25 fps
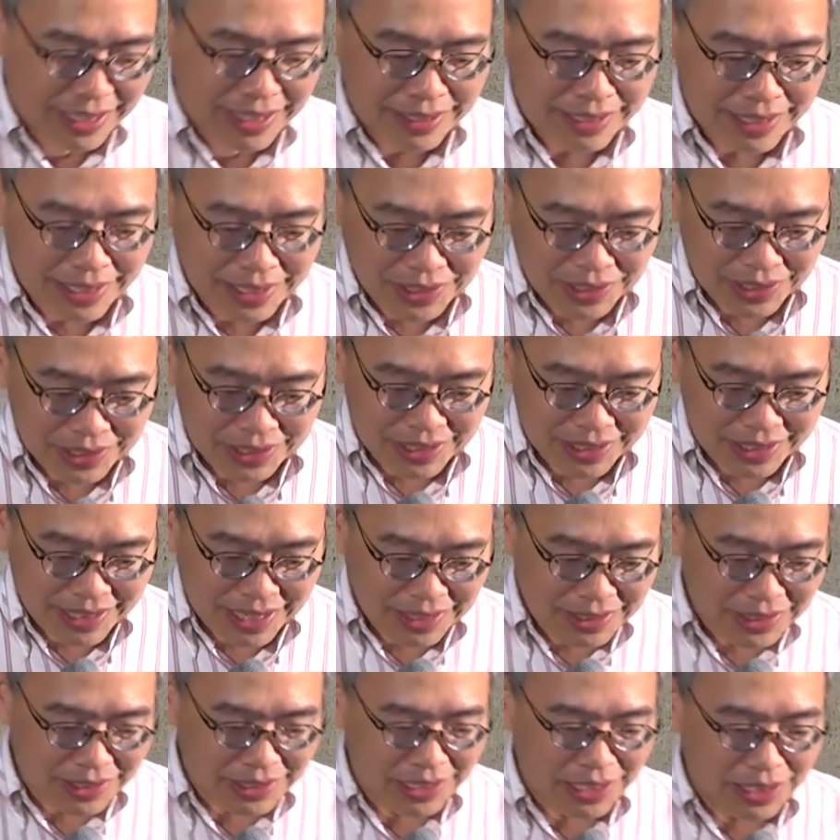但是呢，
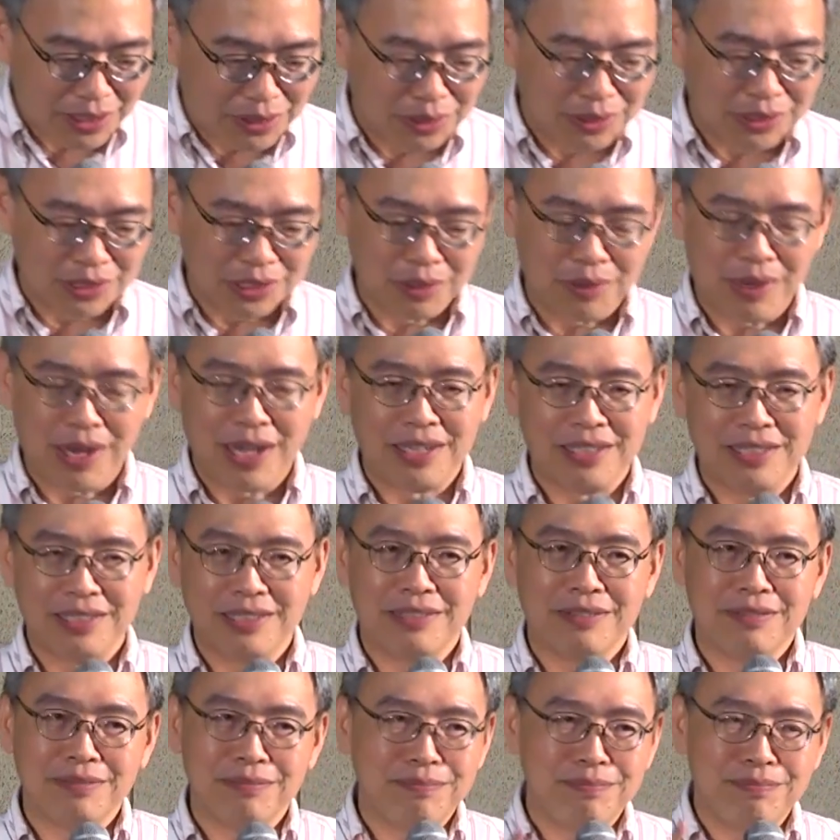当时一共只花了
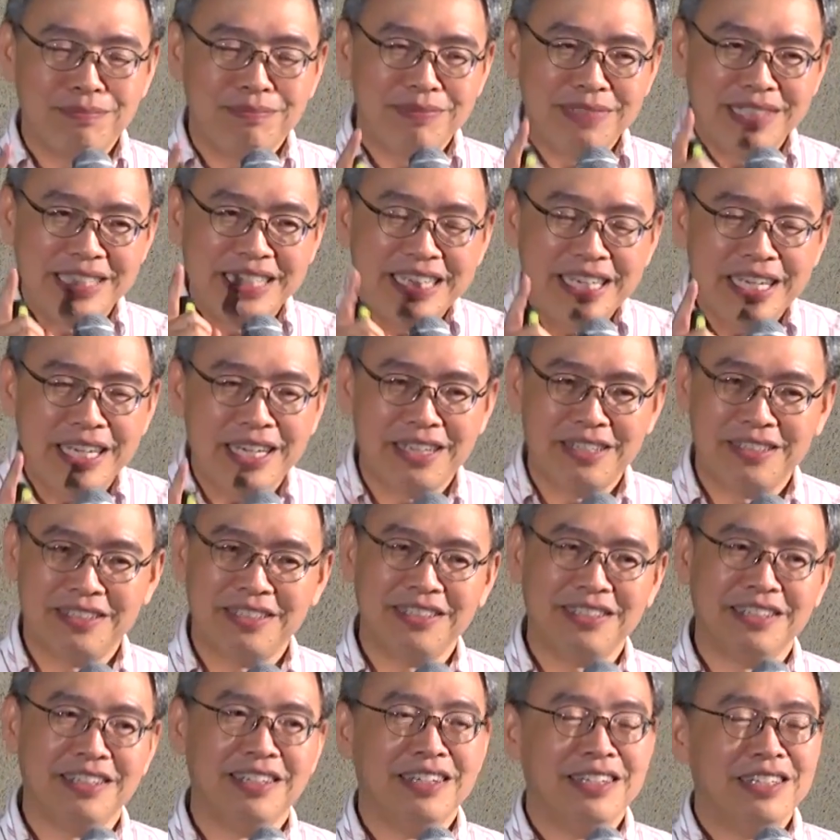一页而
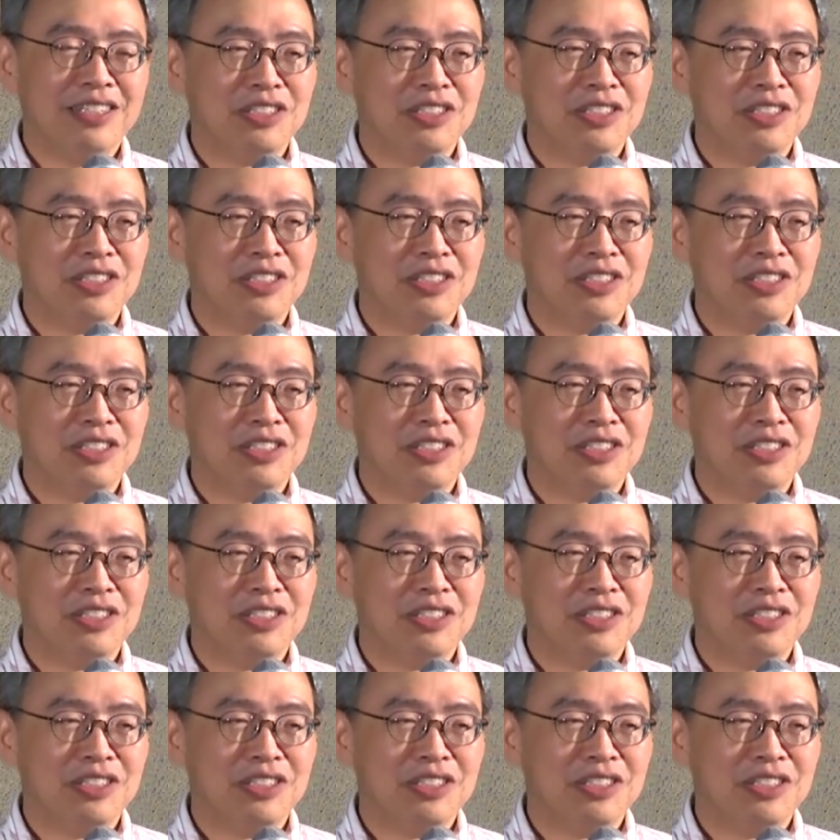已，